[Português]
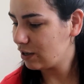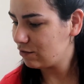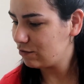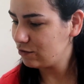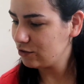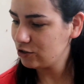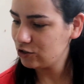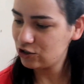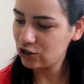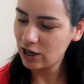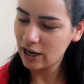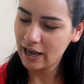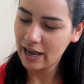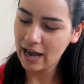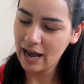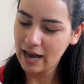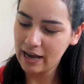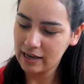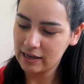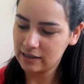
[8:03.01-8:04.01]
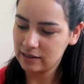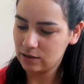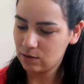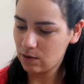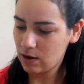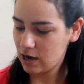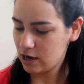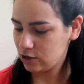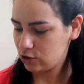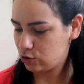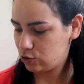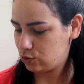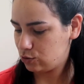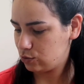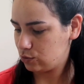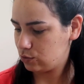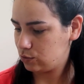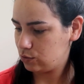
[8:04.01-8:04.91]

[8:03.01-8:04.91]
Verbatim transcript: 20 reais, eu acho?